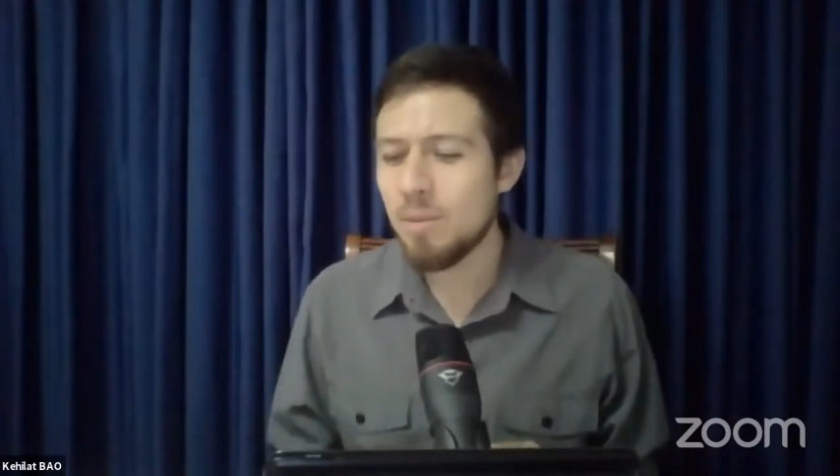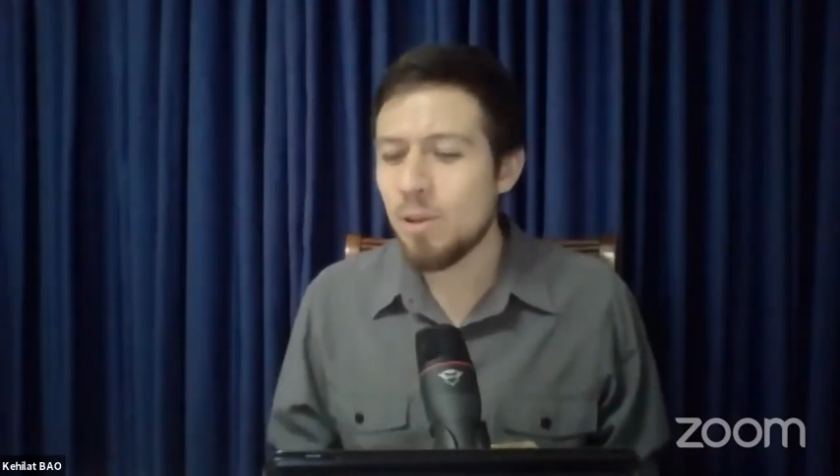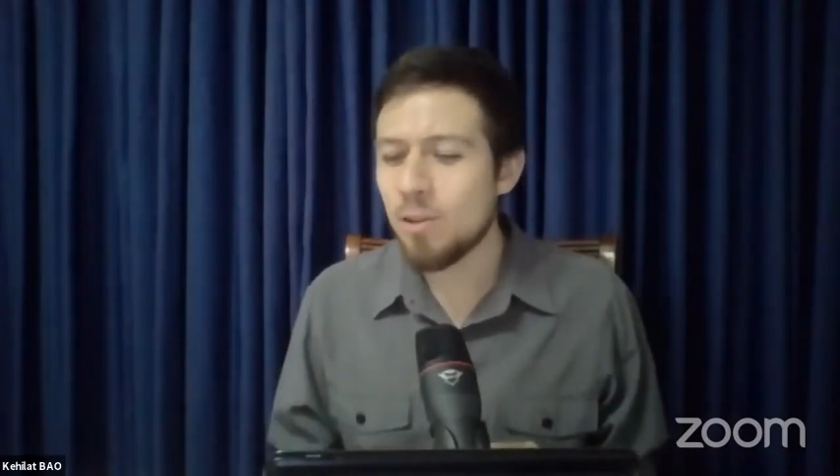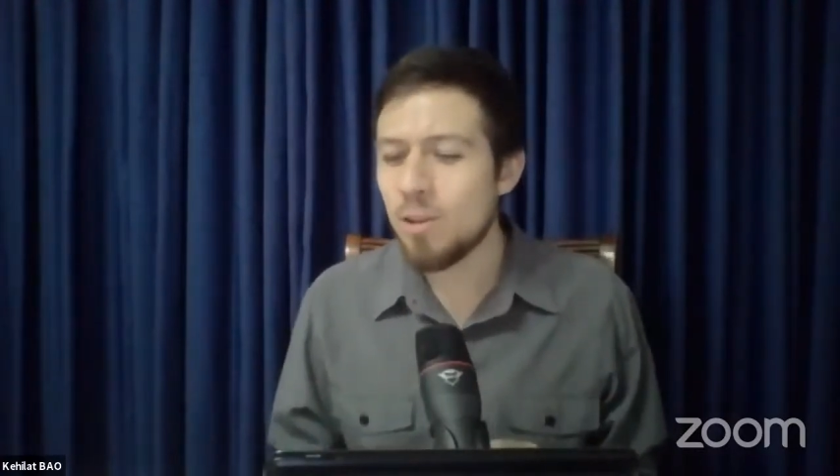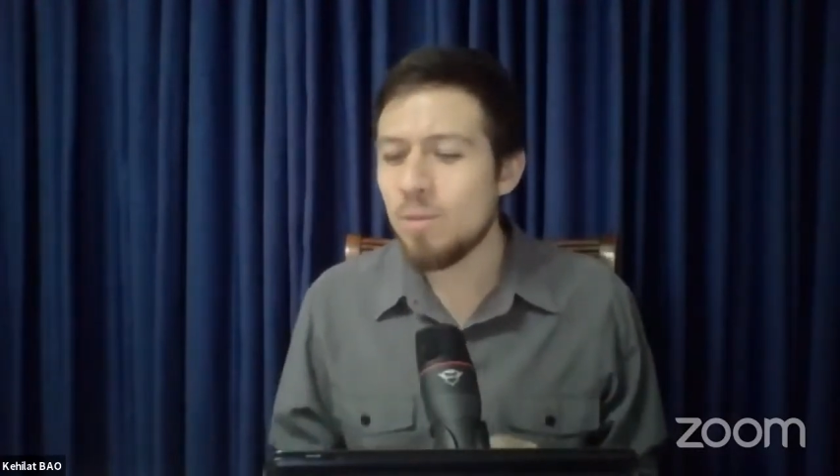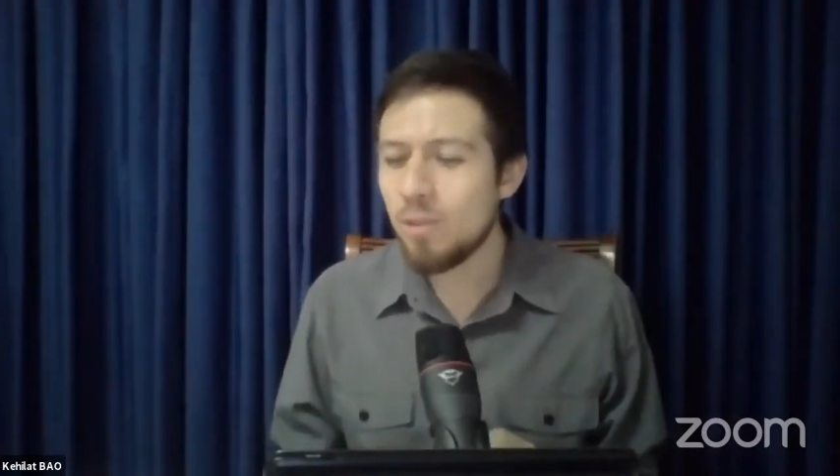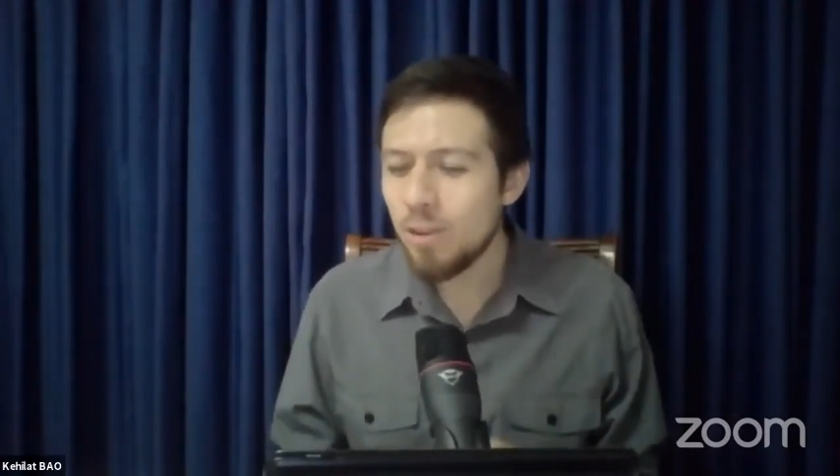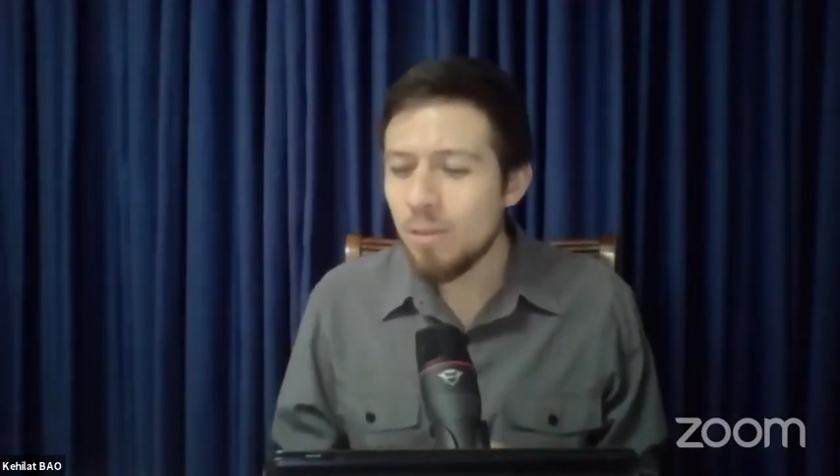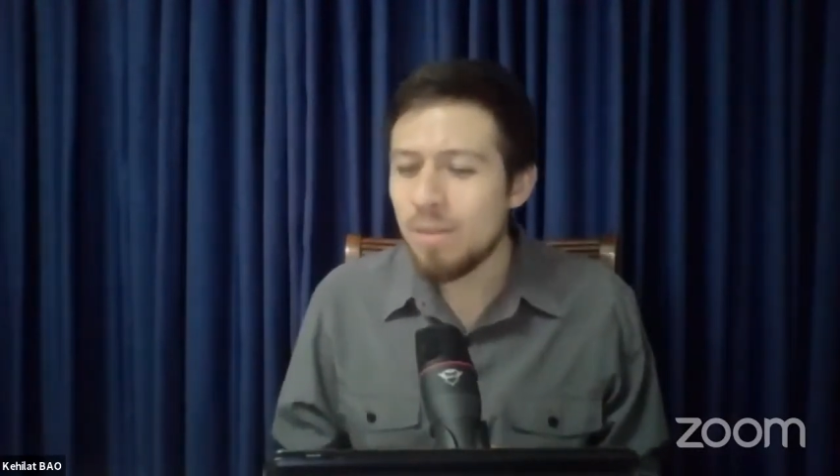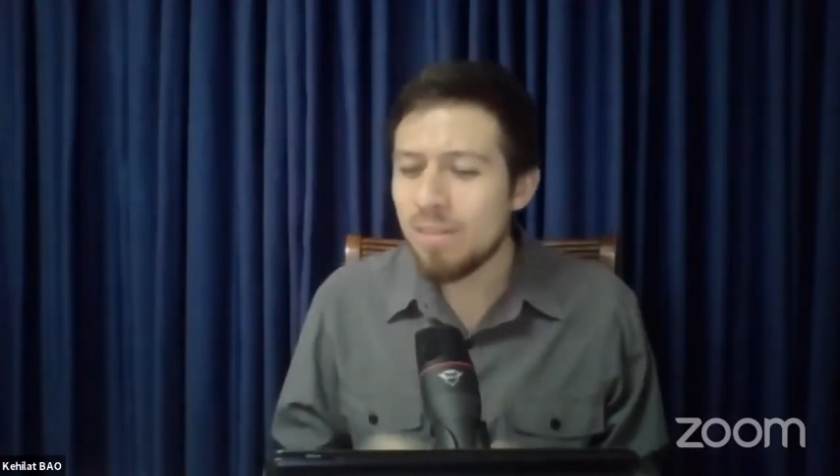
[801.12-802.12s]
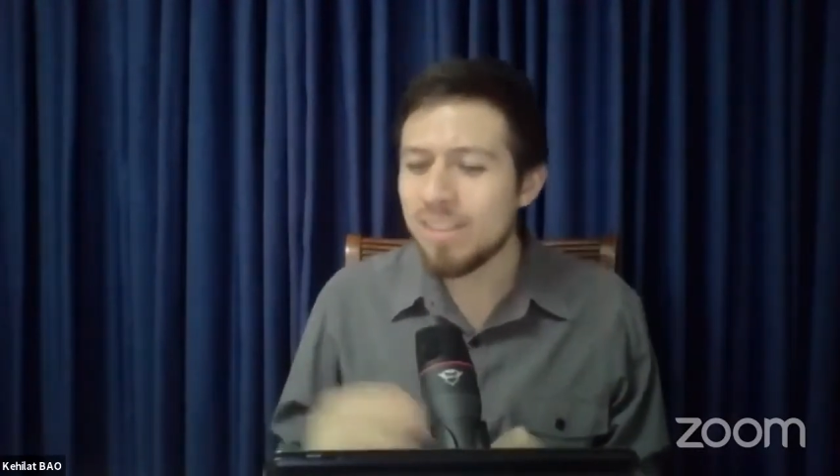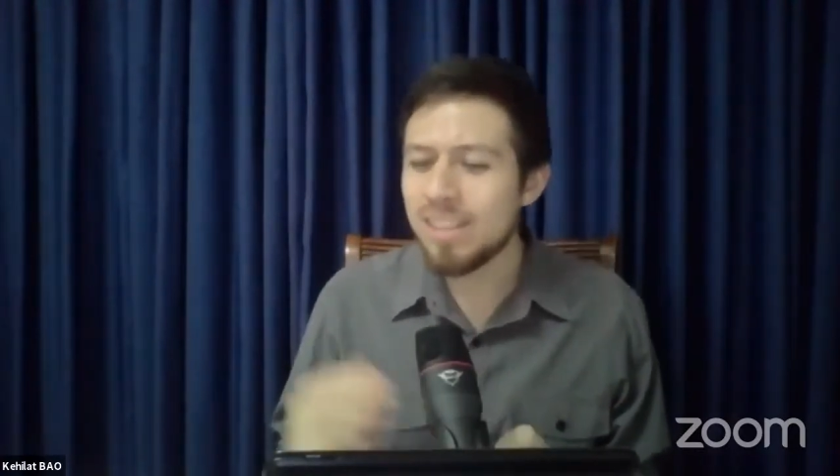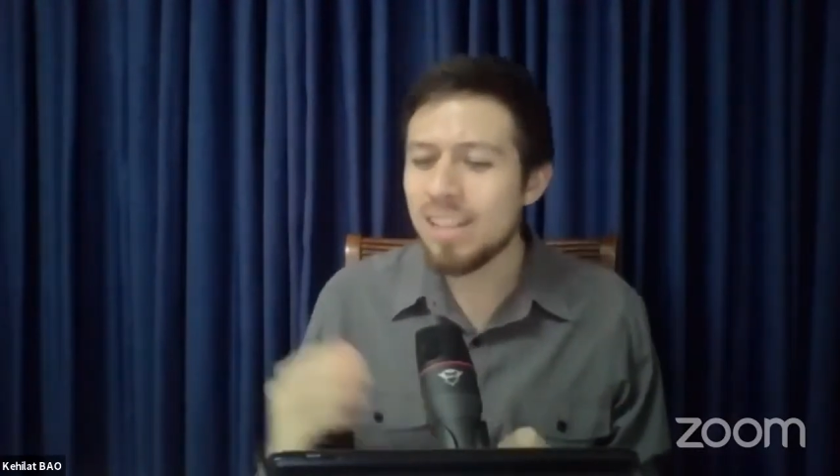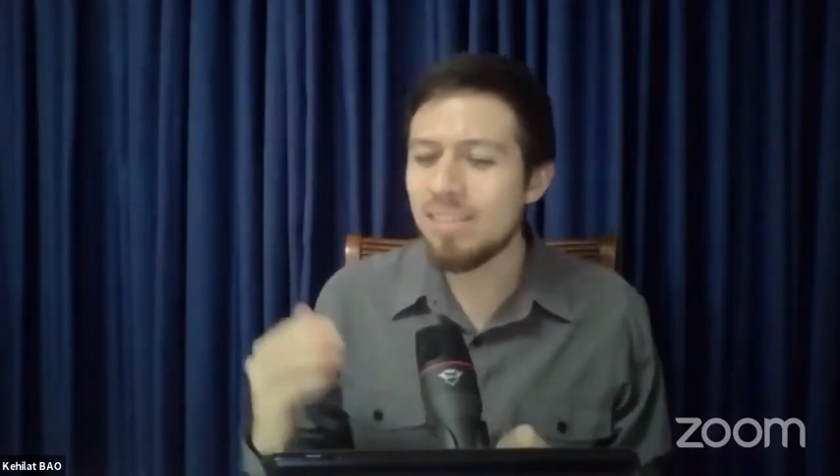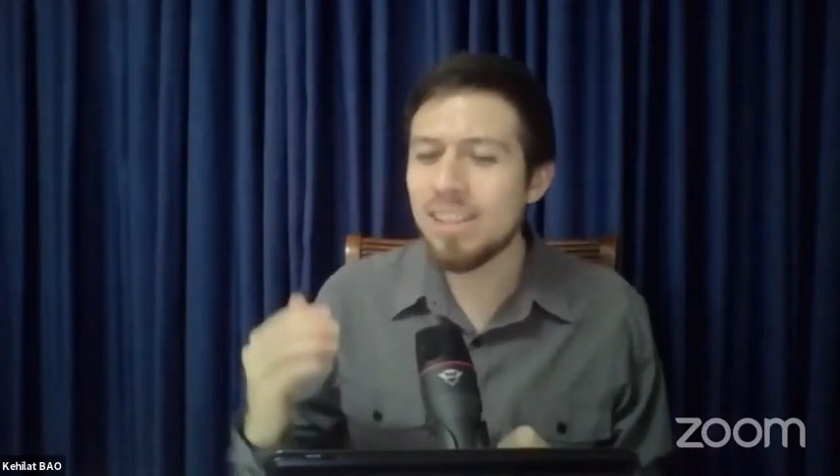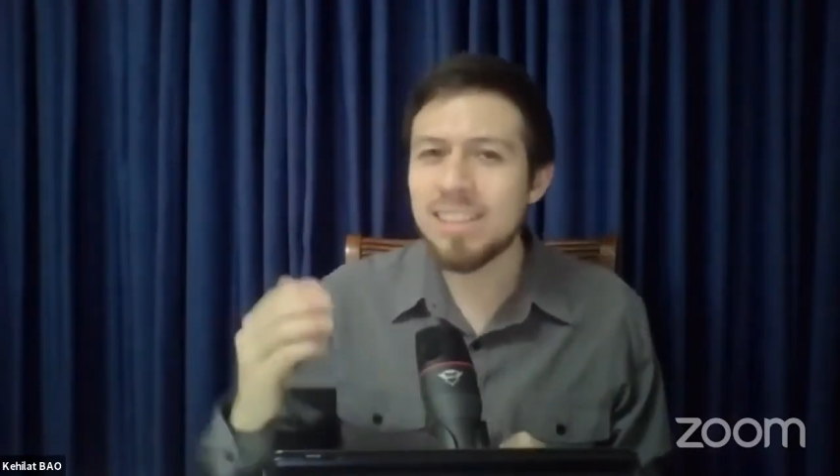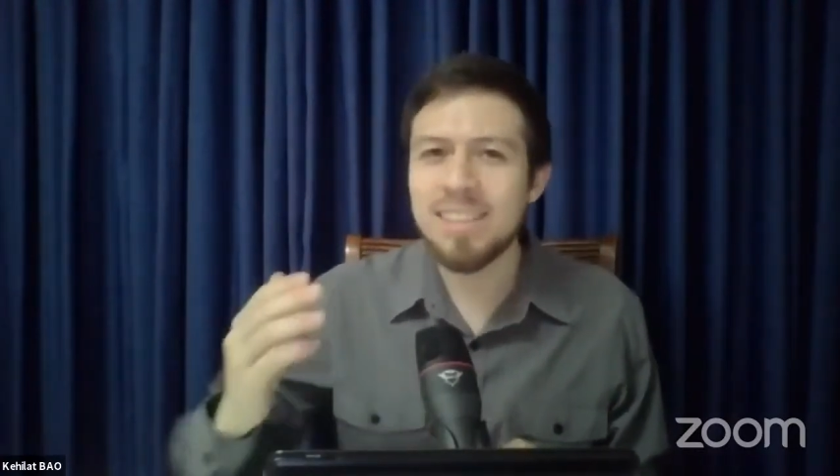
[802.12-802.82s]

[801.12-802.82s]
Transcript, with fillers: pero ¿cómo me vas a,